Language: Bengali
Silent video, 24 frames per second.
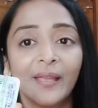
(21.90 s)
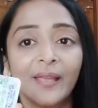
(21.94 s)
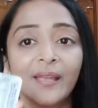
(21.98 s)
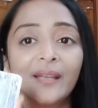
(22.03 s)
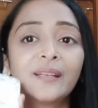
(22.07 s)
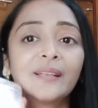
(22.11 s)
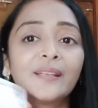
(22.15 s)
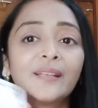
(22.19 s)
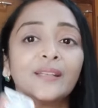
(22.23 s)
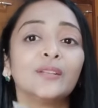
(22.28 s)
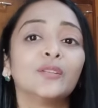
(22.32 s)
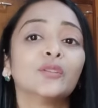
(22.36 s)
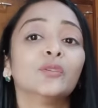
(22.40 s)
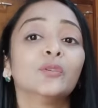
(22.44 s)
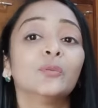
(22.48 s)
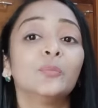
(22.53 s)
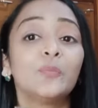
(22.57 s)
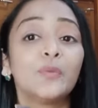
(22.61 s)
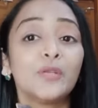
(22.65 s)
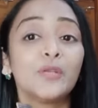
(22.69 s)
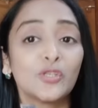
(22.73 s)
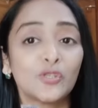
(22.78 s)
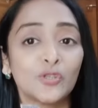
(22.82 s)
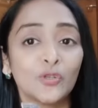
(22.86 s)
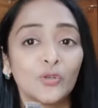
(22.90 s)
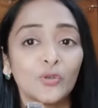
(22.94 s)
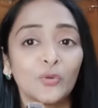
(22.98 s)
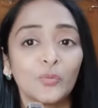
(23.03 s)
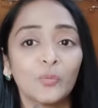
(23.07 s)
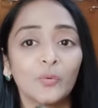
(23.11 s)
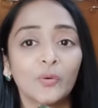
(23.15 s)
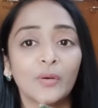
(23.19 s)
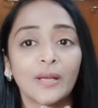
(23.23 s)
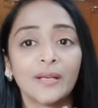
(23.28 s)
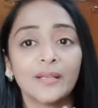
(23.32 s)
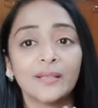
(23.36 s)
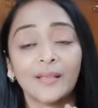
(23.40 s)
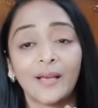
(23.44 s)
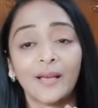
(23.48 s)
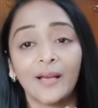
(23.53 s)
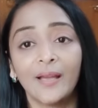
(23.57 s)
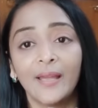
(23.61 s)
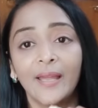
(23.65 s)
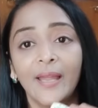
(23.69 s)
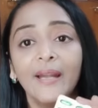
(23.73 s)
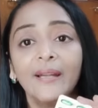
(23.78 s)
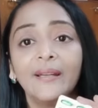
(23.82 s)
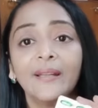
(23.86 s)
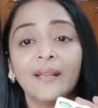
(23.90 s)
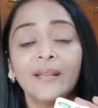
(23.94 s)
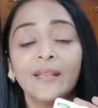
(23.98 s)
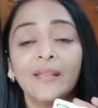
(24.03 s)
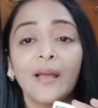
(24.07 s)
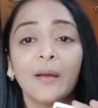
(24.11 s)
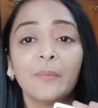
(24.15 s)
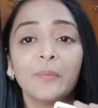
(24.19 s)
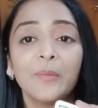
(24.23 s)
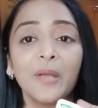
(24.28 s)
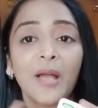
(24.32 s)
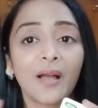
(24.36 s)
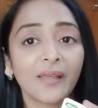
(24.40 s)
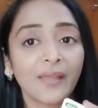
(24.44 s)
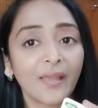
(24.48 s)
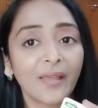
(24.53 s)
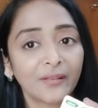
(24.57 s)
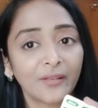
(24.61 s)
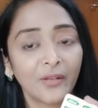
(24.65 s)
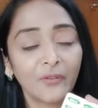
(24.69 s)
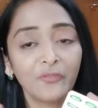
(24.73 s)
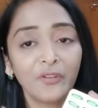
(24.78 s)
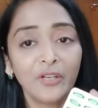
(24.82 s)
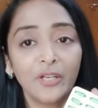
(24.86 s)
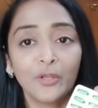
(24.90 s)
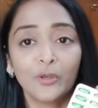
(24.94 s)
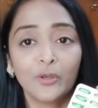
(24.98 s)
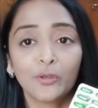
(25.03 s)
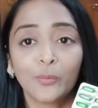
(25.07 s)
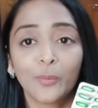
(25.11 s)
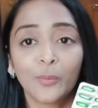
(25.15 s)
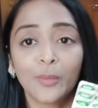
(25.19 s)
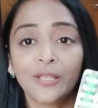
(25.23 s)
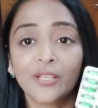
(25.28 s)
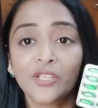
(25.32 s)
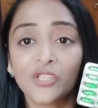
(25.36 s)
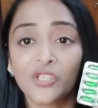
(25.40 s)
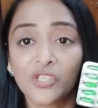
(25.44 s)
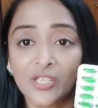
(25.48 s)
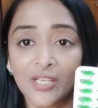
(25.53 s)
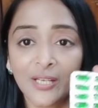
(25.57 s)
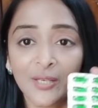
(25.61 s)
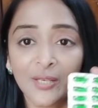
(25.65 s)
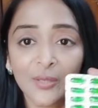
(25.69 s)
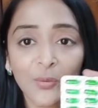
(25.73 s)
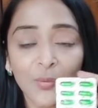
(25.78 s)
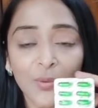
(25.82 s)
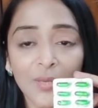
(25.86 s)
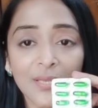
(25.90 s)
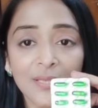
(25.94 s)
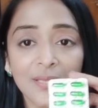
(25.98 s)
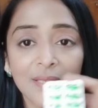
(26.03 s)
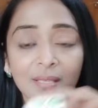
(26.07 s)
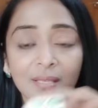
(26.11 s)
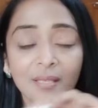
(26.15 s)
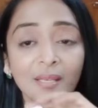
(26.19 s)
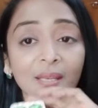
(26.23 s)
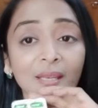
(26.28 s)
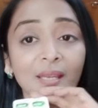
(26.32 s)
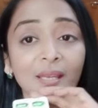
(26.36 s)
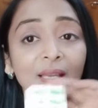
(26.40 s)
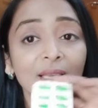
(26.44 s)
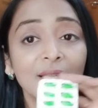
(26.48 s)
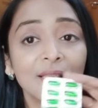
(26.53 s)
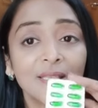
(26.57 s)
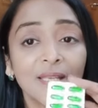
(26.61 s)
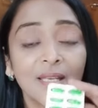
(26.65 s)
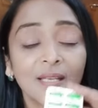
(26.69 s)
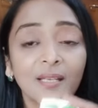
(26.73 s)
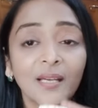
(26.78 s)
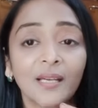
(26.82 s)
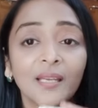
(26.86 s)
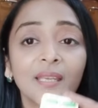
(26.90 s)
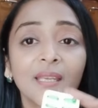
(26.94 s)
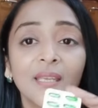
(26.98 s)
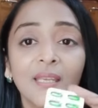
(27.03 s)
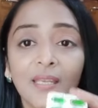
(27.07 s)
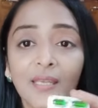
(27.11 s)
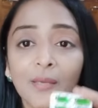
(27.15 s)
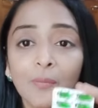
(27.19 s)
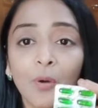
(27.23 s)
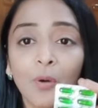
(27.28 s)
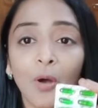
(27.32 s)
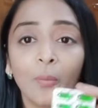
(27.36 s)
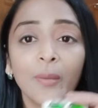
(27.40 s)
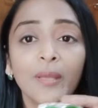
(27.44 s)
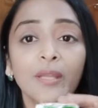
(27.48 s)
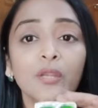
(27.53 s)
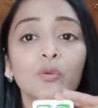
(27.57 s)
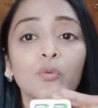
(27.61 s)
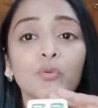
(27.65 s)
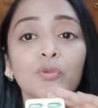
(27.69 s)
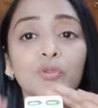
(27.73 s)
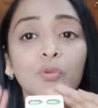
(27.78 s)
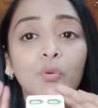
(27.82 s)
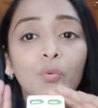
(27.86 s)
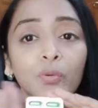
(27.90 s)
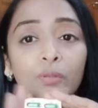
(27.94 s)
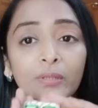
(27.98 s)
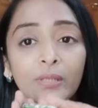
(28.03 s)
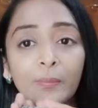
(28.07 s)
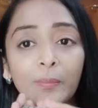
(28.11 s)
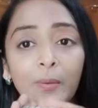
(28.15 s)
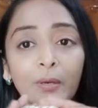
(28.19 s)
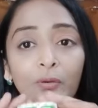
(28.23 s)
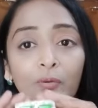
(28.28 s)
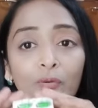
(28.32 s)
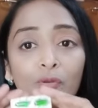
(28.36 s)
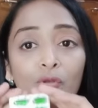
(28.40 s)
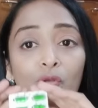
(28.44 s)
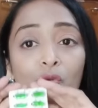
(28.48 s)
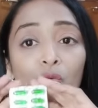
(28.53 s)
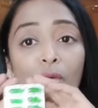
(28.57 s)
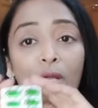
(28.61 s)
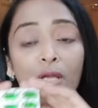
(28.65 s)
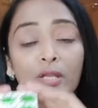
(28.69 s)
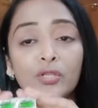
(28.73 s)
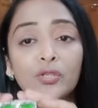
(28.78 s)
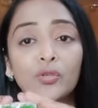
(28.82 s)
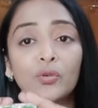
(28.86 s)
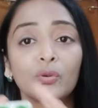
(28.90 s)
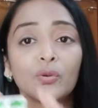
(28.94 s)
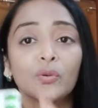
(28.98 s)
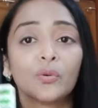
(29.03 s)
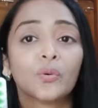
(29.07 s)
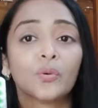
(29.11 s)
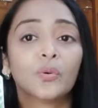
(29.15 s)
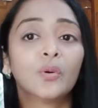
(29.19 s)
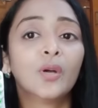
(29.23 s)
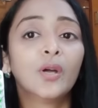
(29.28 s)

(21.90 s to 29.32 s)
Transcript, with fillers: এর কিন্তু ভীষণ উপকারিতা এটা নিয়ে আমি আগে একটা ভিডিও তোমাদের শেয়ার করেছি যে এটা কী কীভাবে ইউজ করতে পারো চুলের জন্য